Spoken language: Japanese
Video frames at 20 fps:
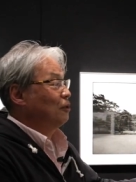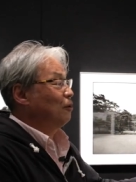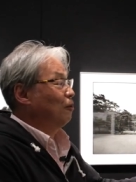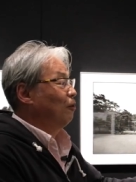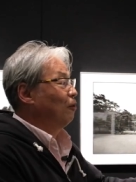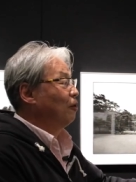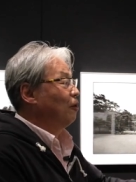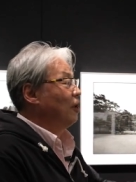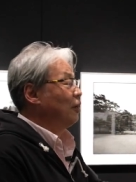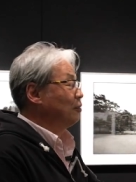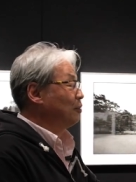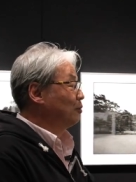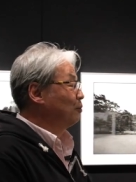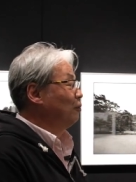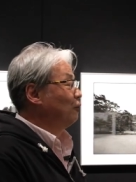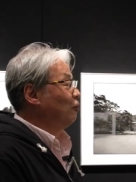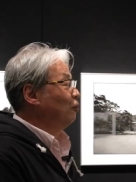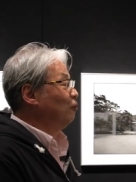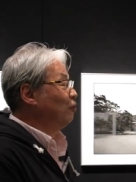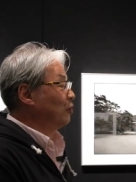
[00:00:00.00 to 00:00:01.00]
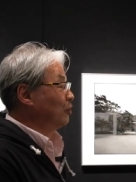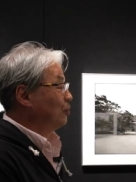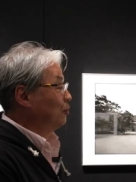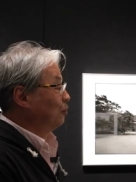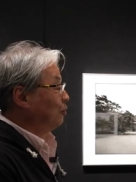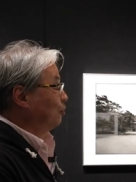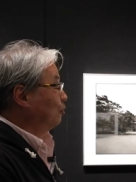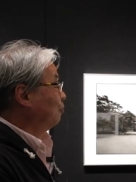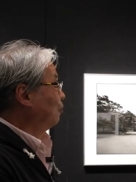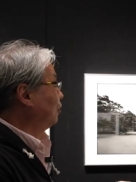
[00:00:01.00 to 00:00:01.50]
ここはすごく面
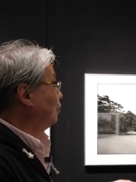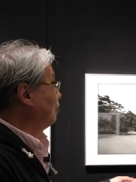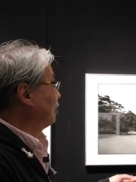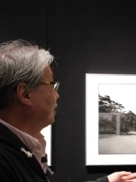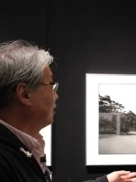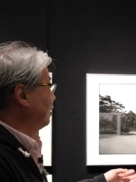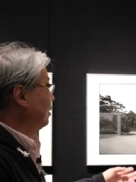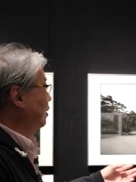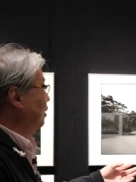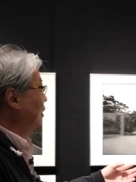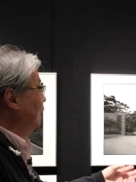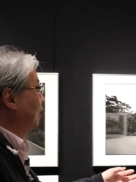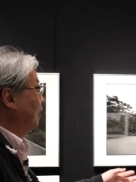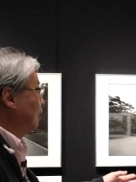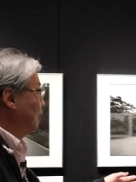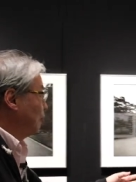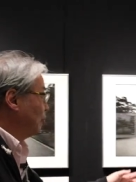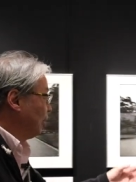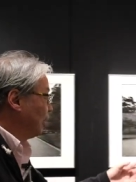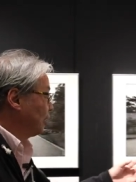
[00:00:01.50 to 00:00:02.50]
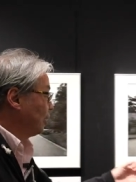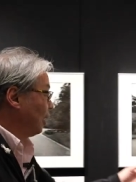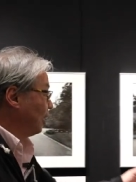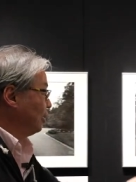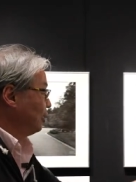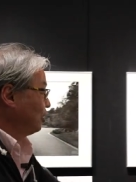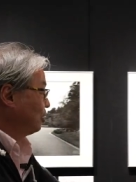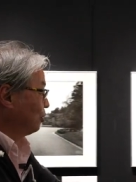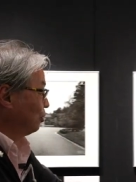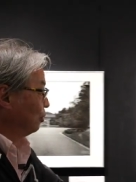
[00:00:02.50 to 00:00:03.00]
白いと思います。まあ、
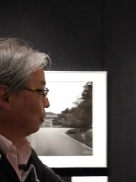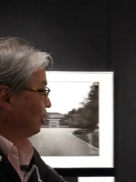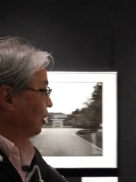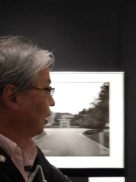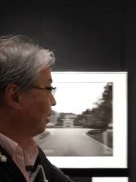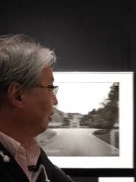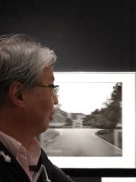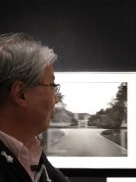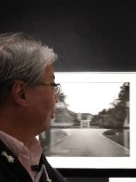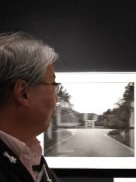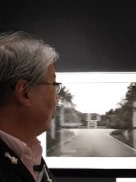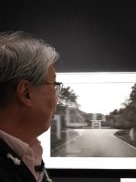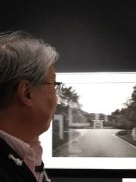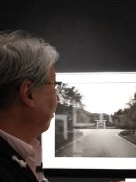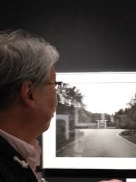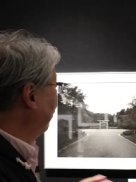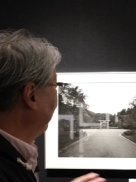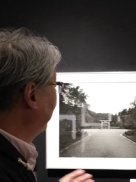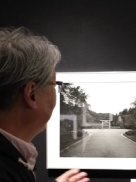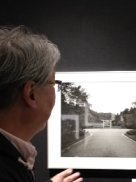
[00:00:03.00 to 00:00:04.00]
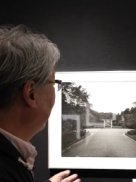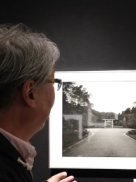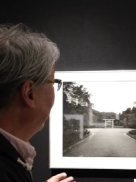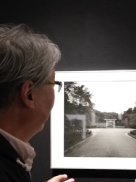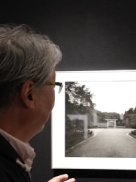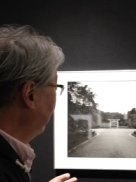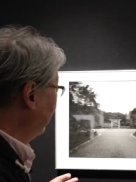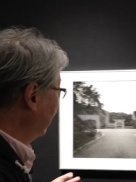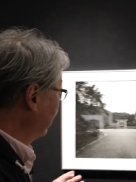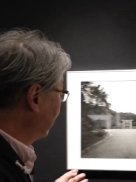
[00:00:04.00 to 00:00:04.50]
大正天皇これ
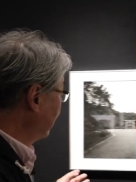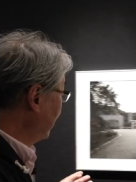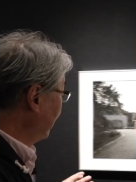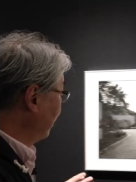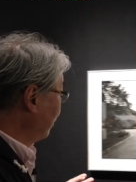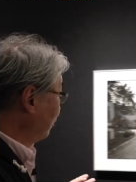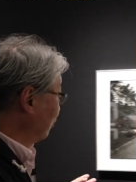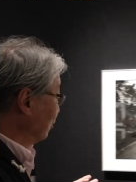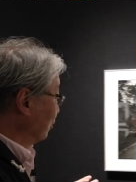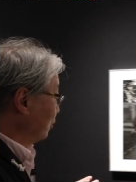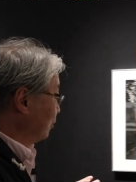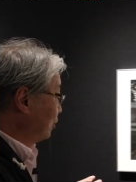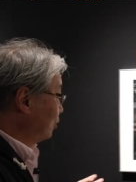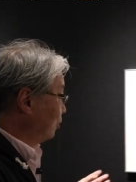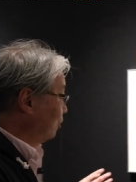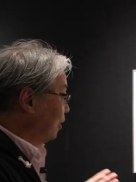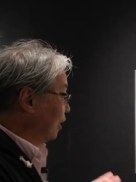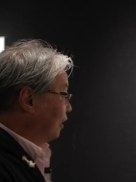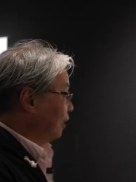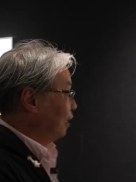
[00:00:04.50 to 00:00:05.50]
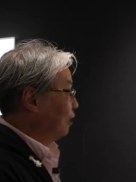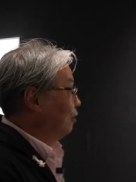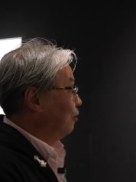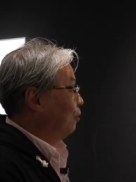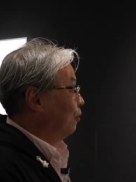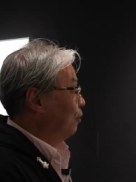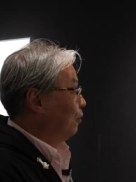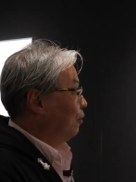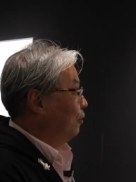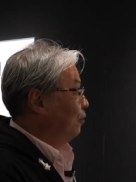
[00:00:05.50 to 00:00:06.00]
で最後昭和天
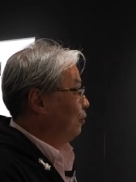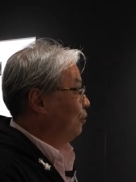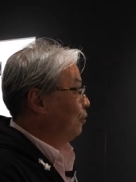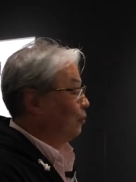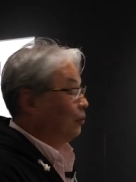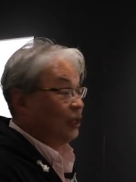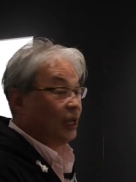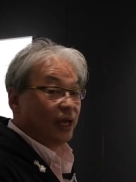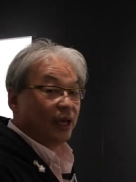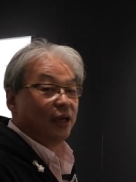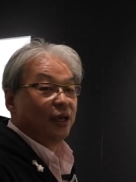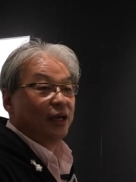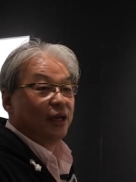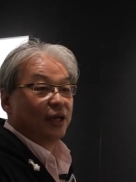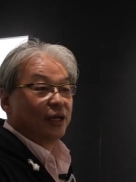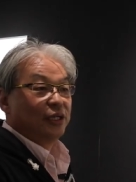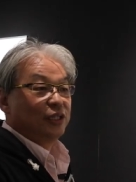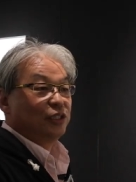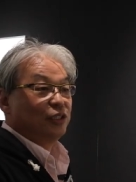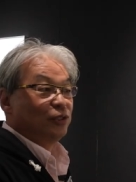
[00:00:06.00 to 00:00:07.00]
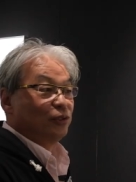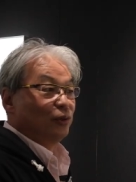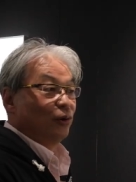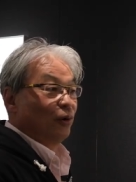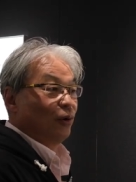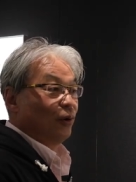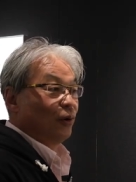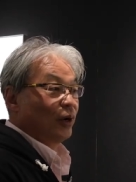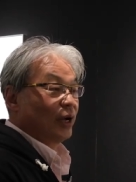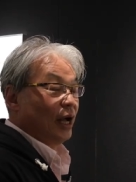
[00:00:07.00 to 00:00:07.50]
皇陵で一
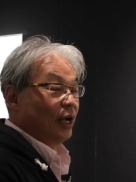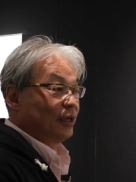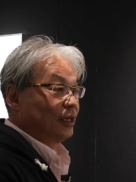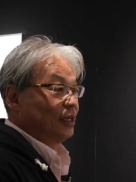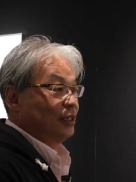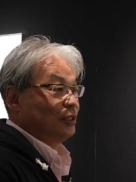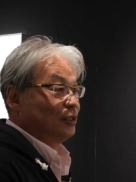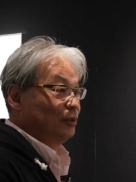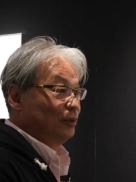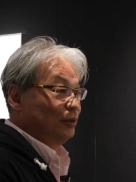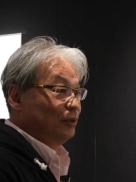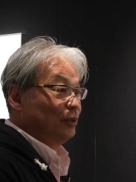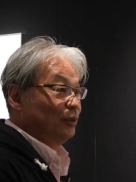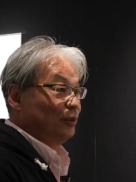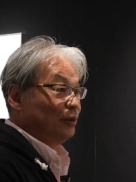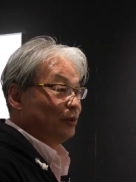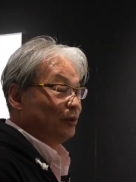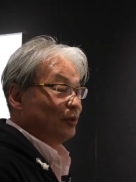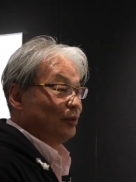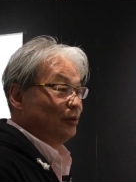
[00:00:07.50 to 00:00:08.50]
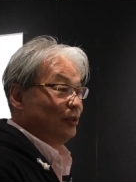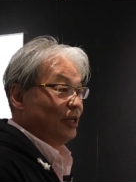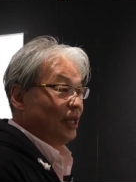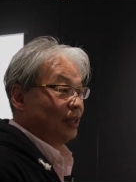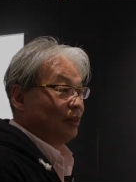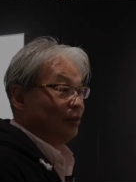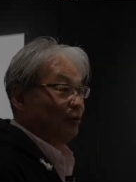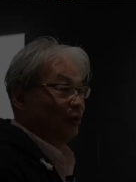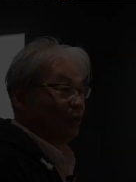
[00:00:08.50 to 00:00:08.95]
応完結するということになって